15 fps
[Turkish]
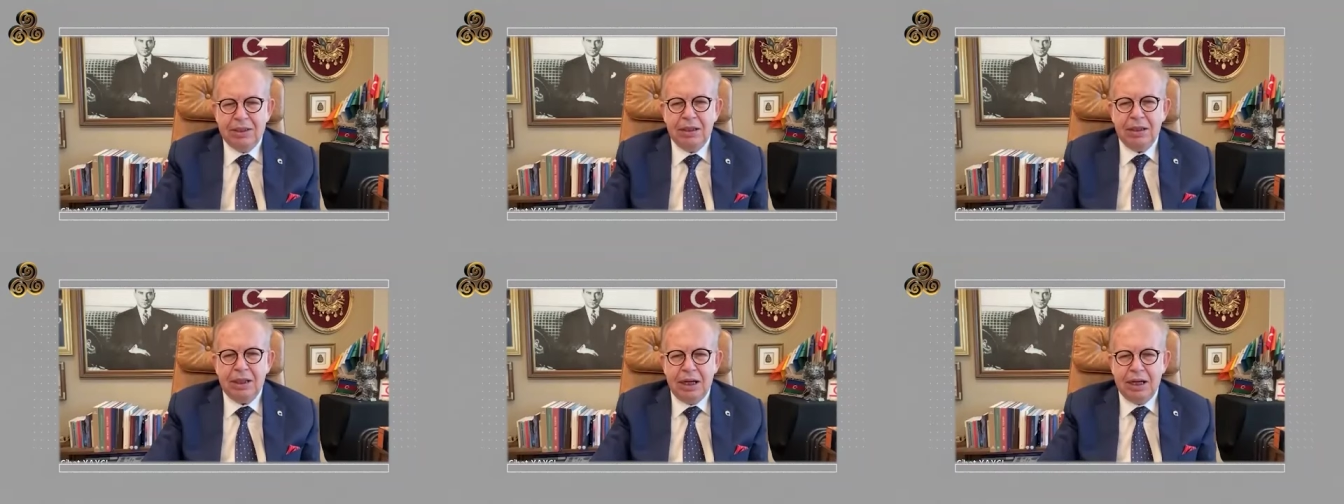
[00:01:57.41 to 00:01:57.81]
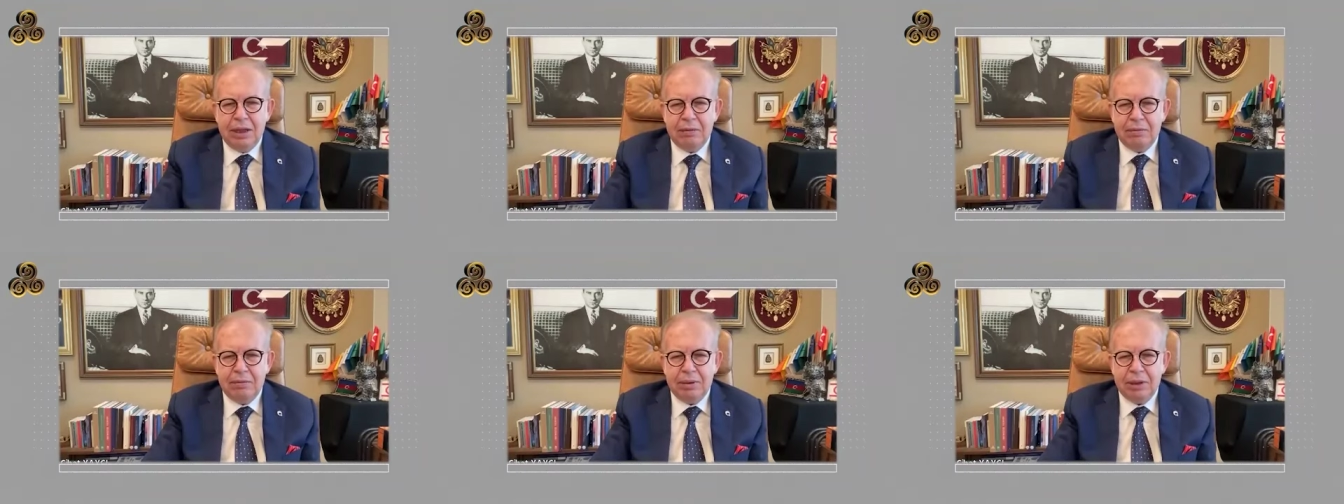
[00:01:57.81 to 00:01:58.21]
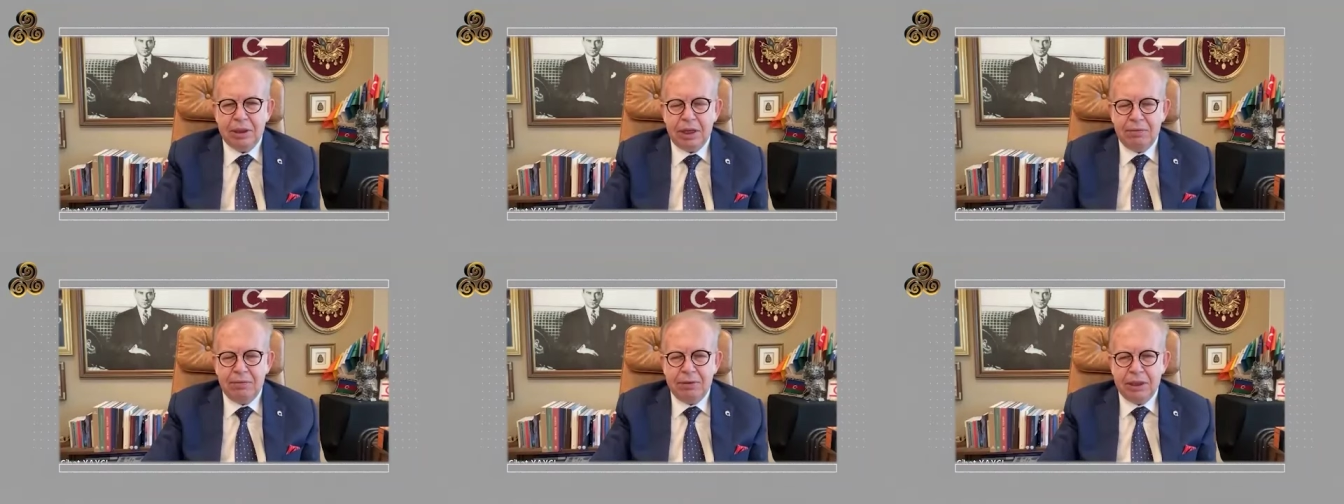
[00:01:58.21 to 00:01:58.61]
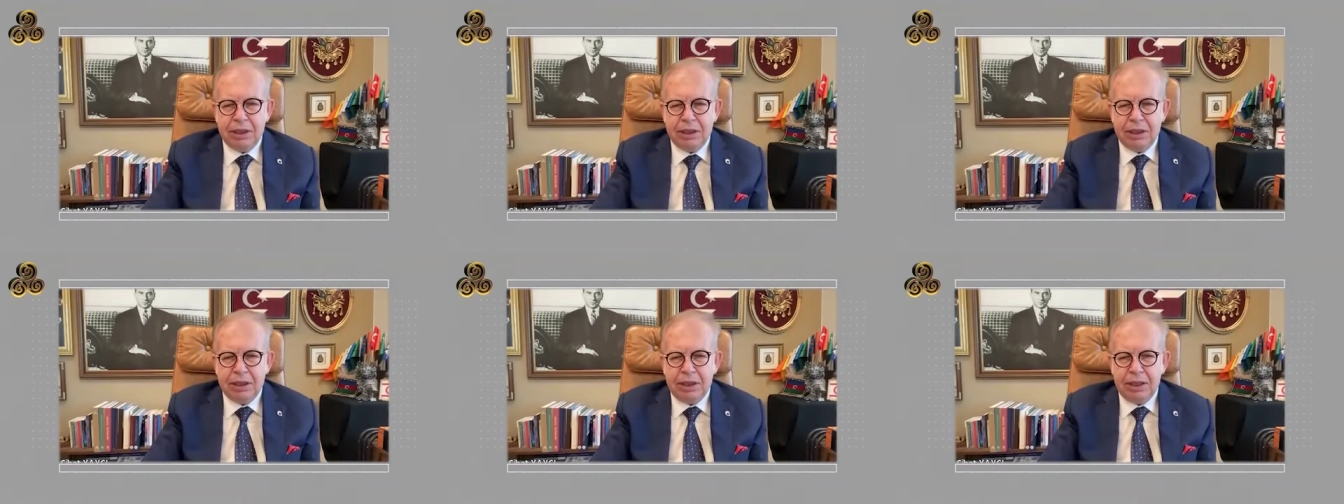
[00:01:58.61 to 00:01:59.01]
yani biz
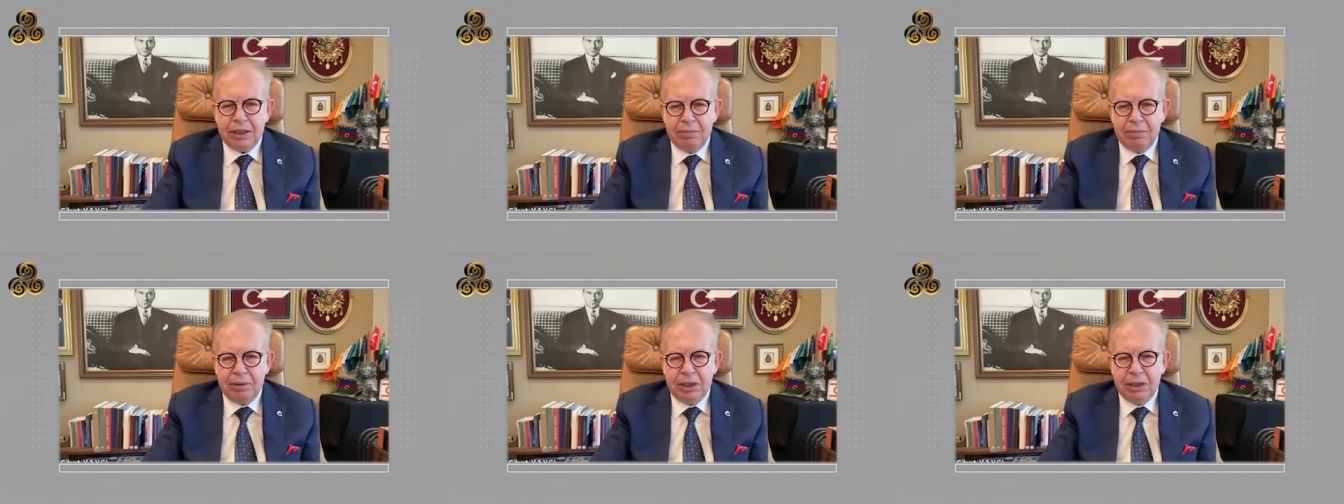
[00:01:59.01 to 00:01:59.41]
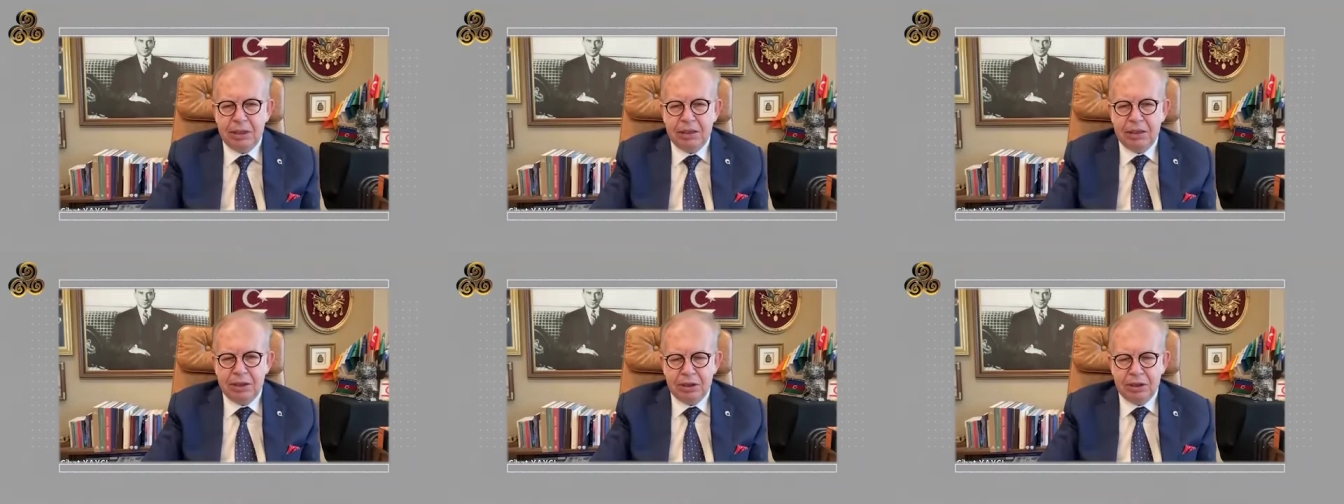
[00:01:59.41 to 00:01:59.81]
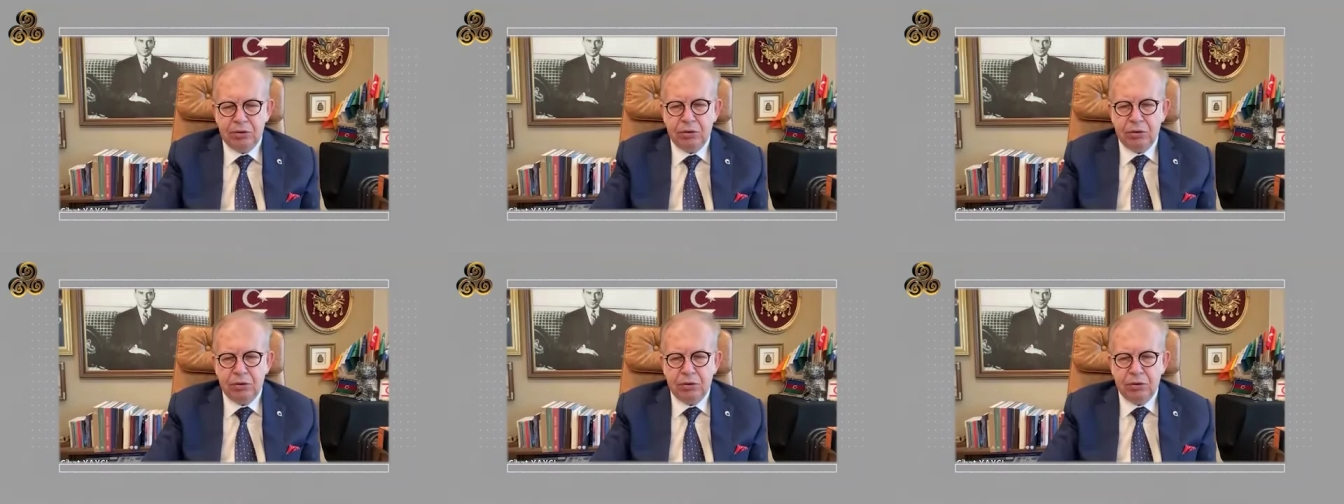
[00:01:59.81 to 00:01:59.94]
Afrika'ya giderken bile aşı